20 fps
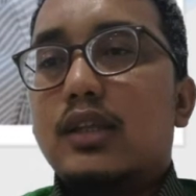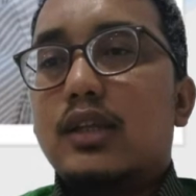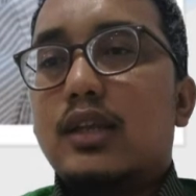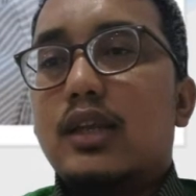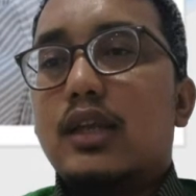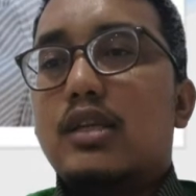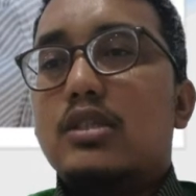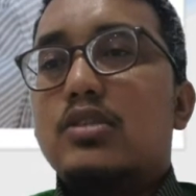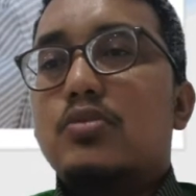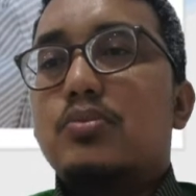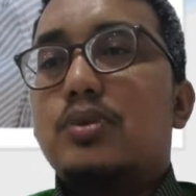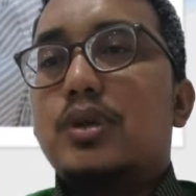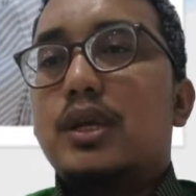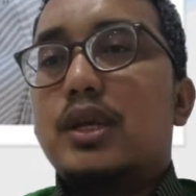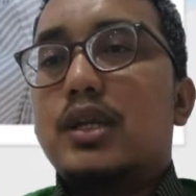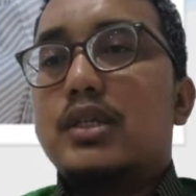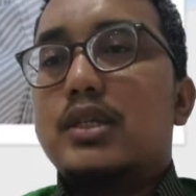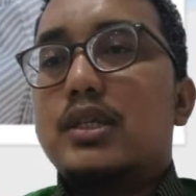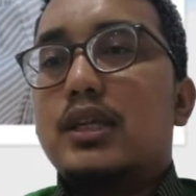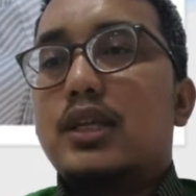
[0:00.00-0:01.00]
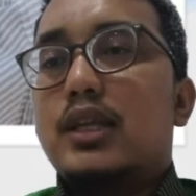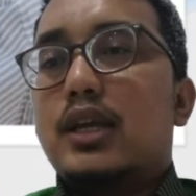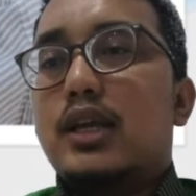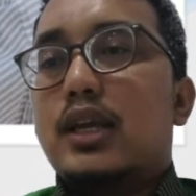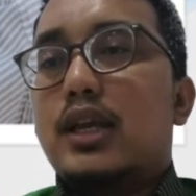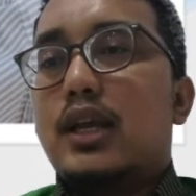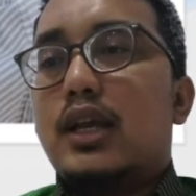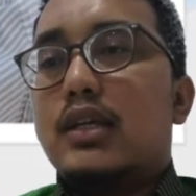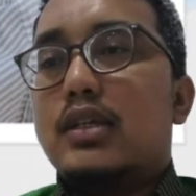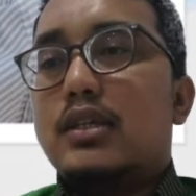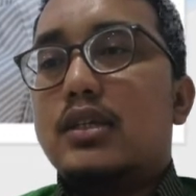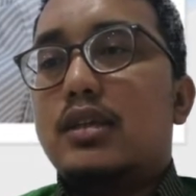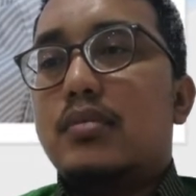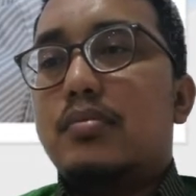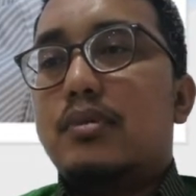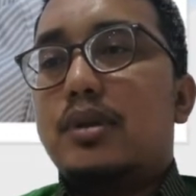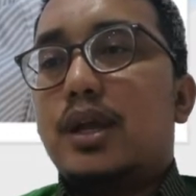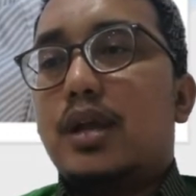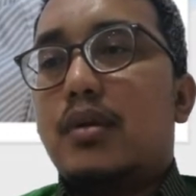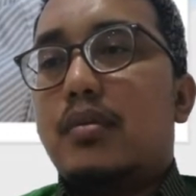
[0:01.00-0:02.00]
yang terinspirasi dari
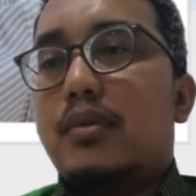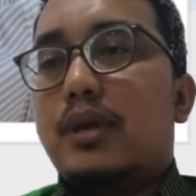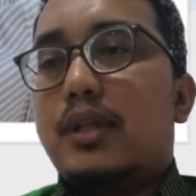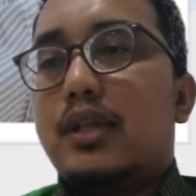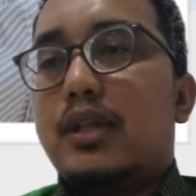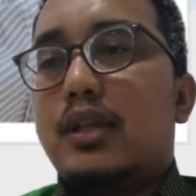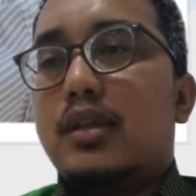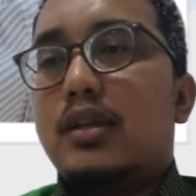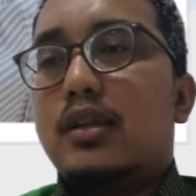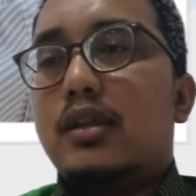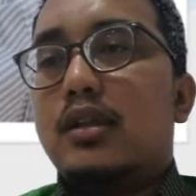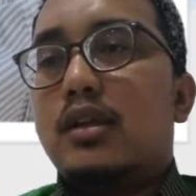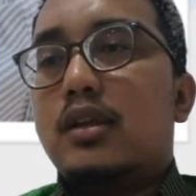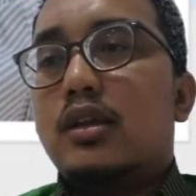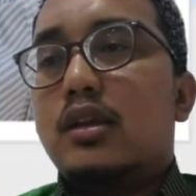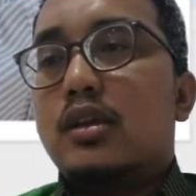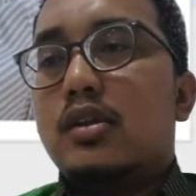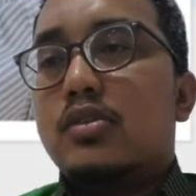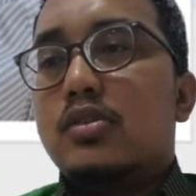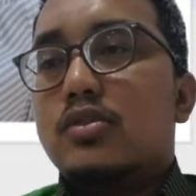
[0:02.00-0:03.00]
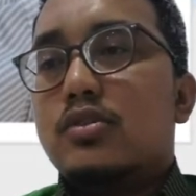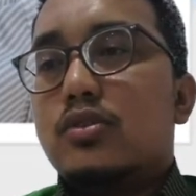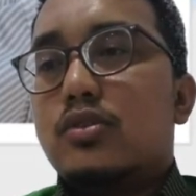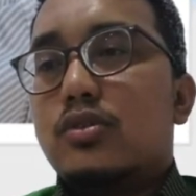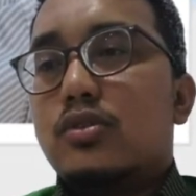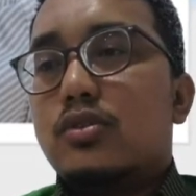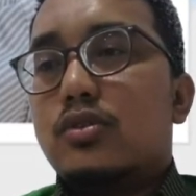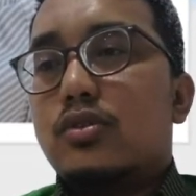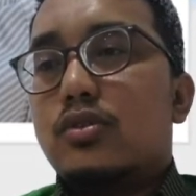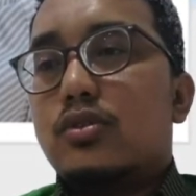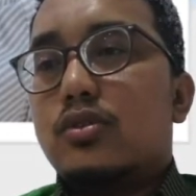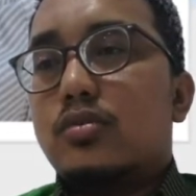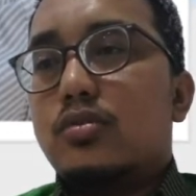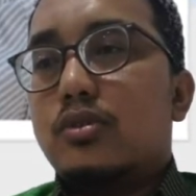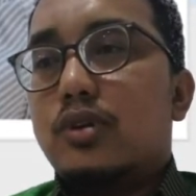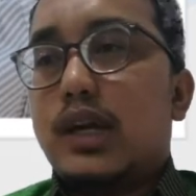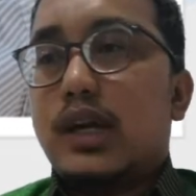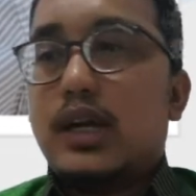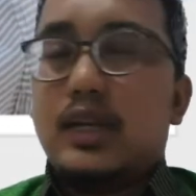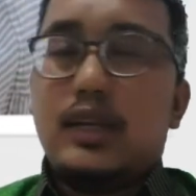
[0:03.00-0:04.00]
hasil pengamatan struktur
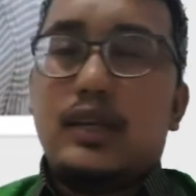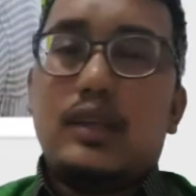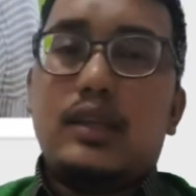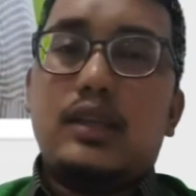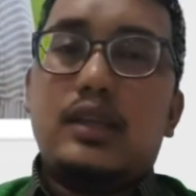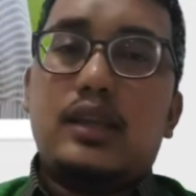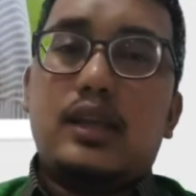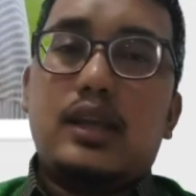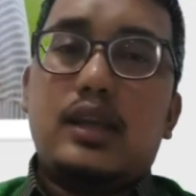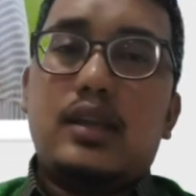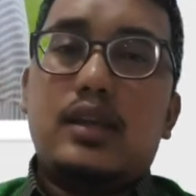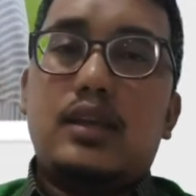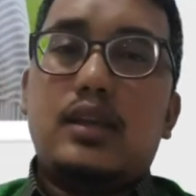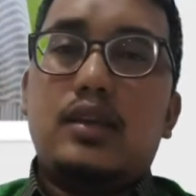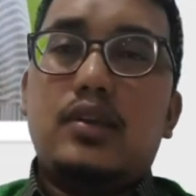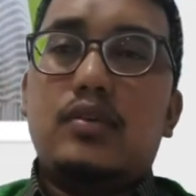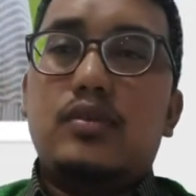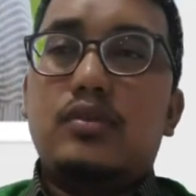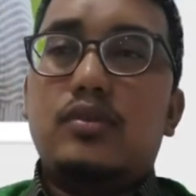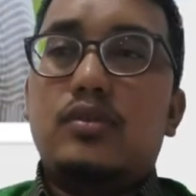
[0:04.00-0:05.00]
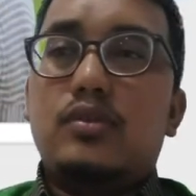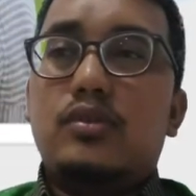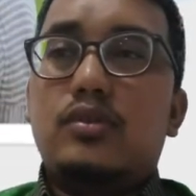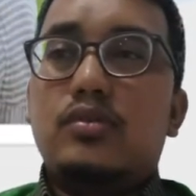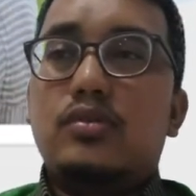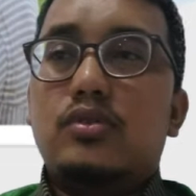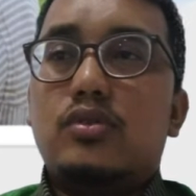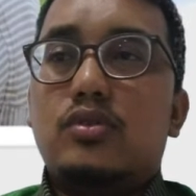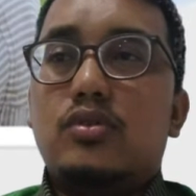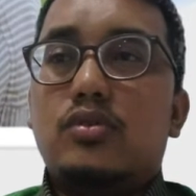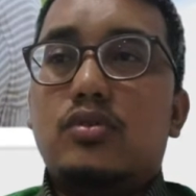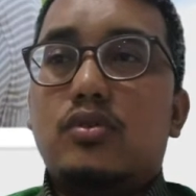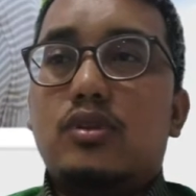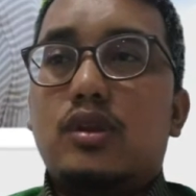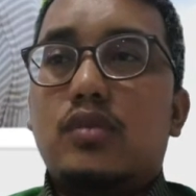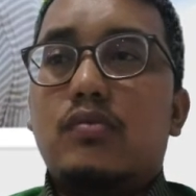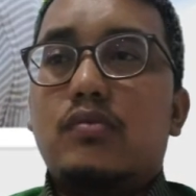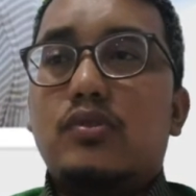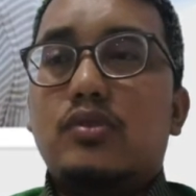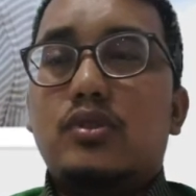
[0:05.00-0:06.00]
tumbuhan. Nah, di untuk
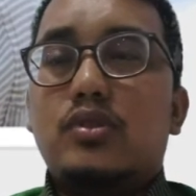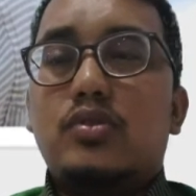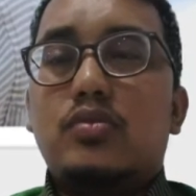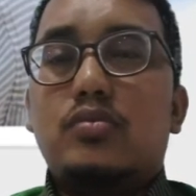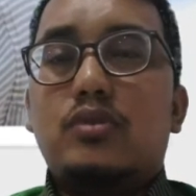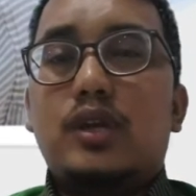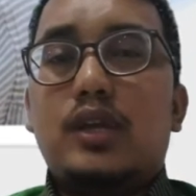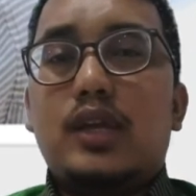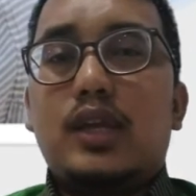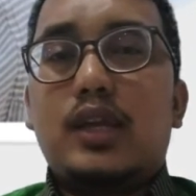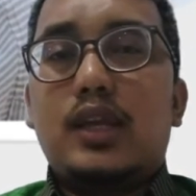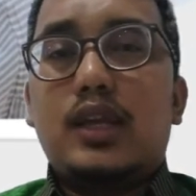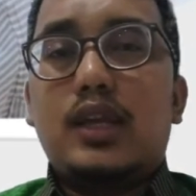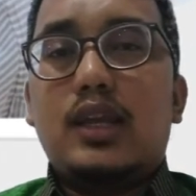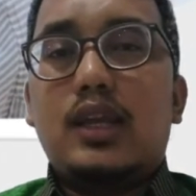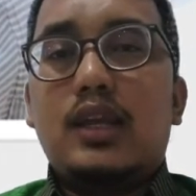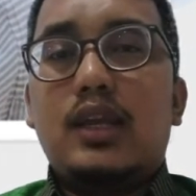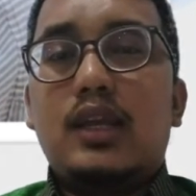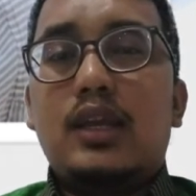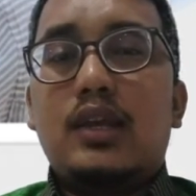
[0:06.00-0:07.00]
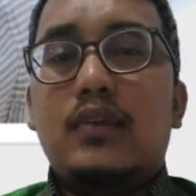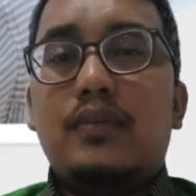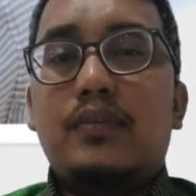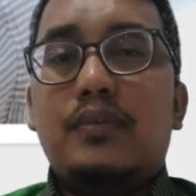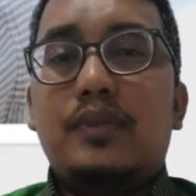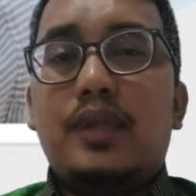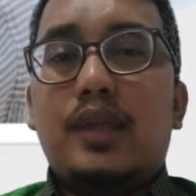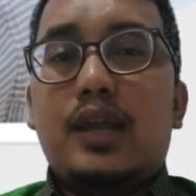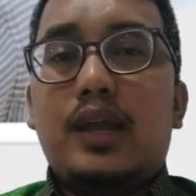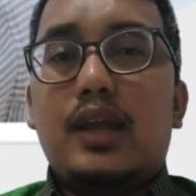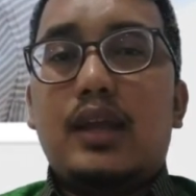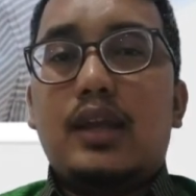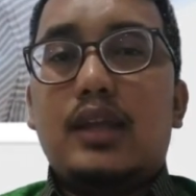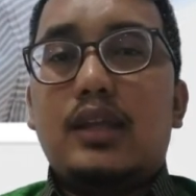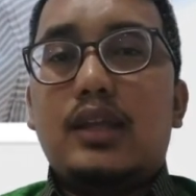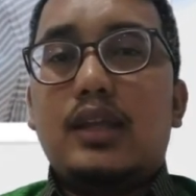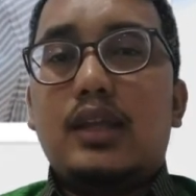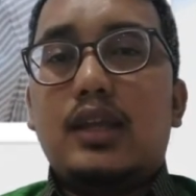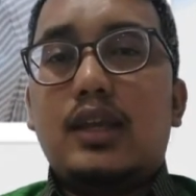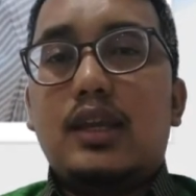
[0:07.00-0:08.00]
struktur dan fungsi tumbuhan ini
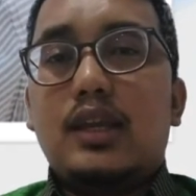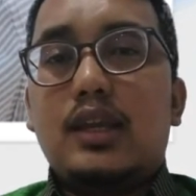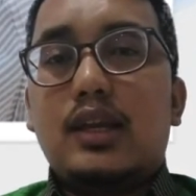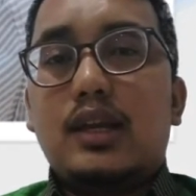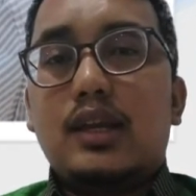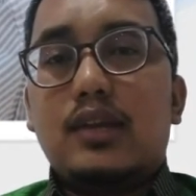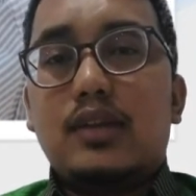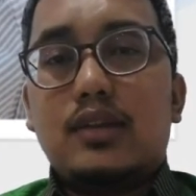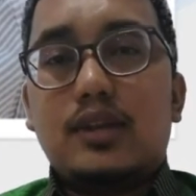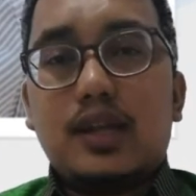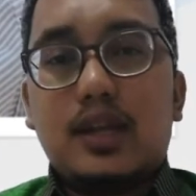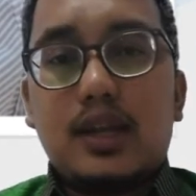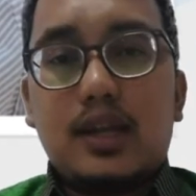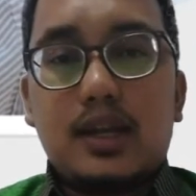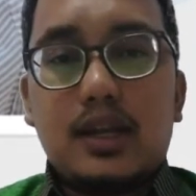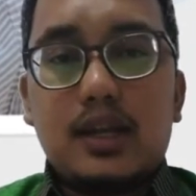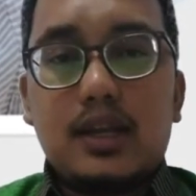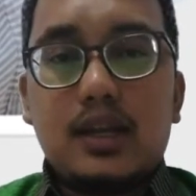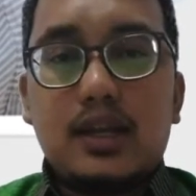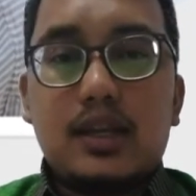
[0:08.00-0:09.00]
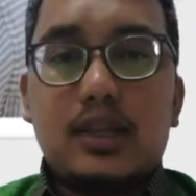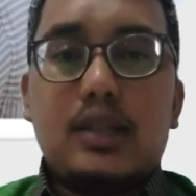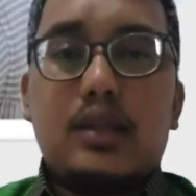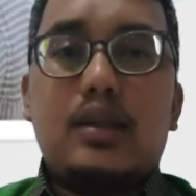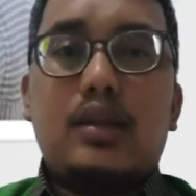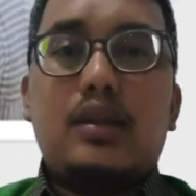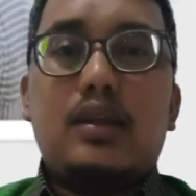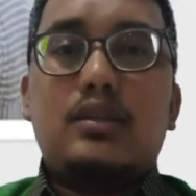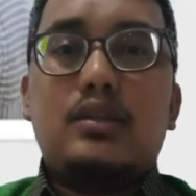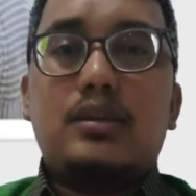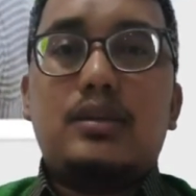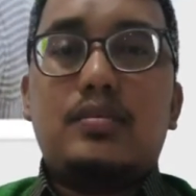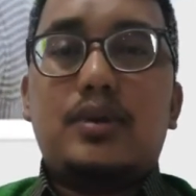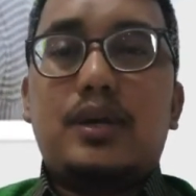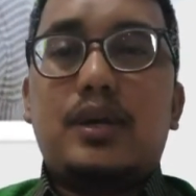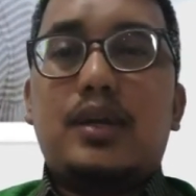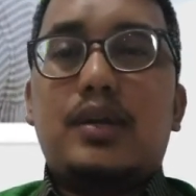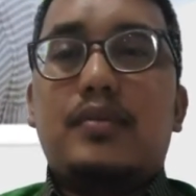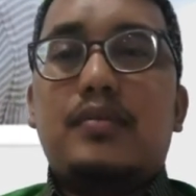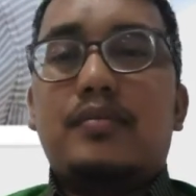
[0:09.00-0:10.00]
ada tiga indikator yang akan kita
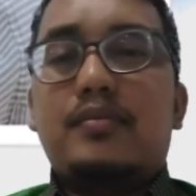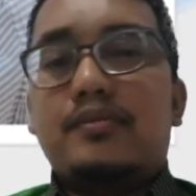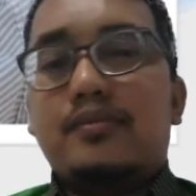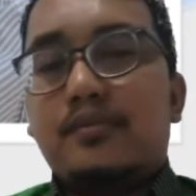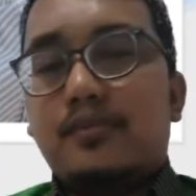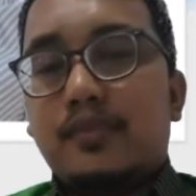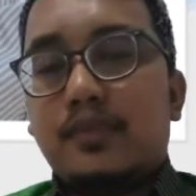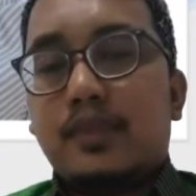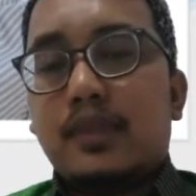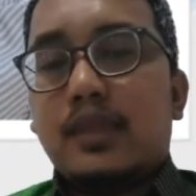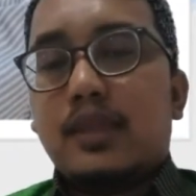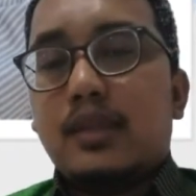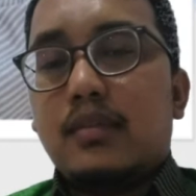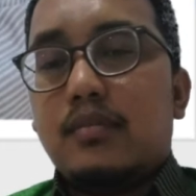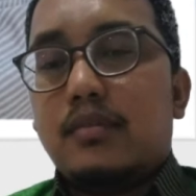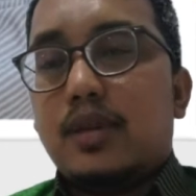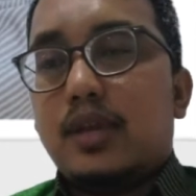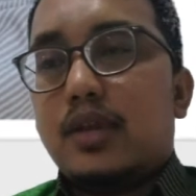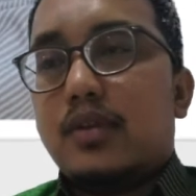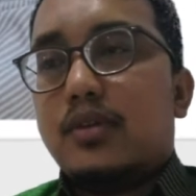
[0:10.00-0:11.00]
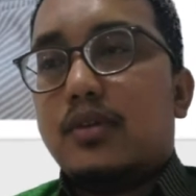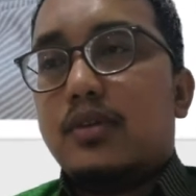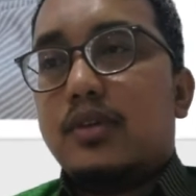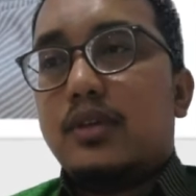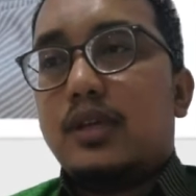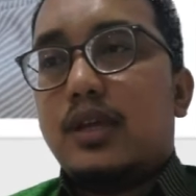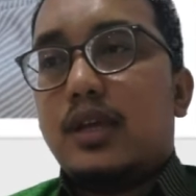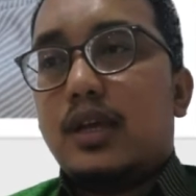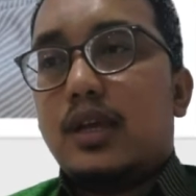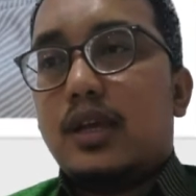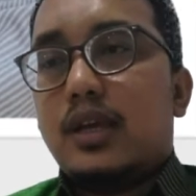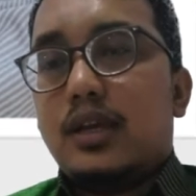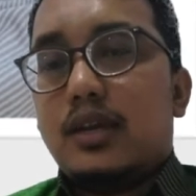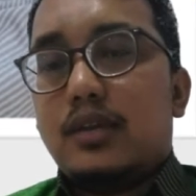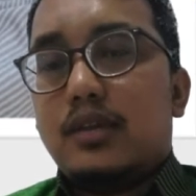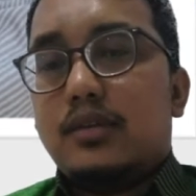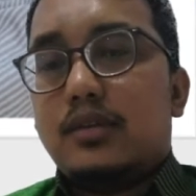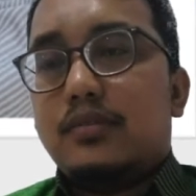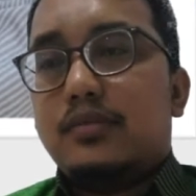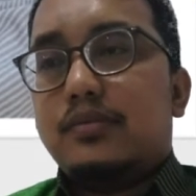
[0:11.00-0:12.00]
capai.
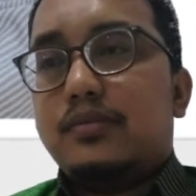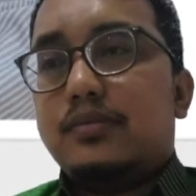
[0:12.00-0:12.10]
Berikutnya